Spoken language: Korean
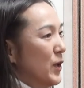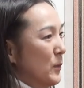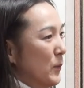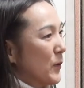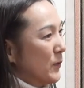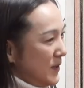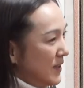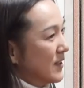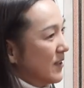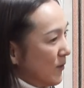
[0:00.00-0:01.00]
이 보러
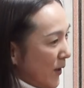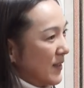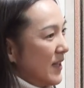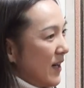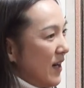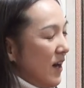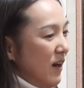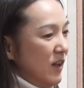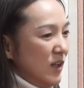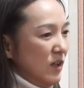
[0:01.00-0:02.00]
왔다가
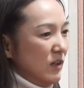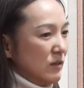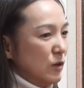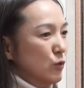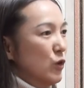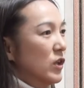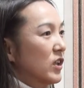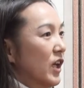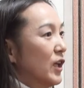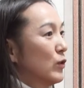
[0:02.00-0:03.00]
음. 그냥 우연한
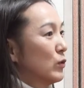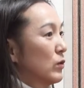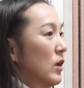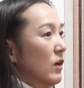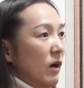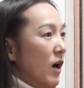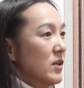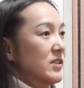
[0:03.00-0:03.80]
계기로 할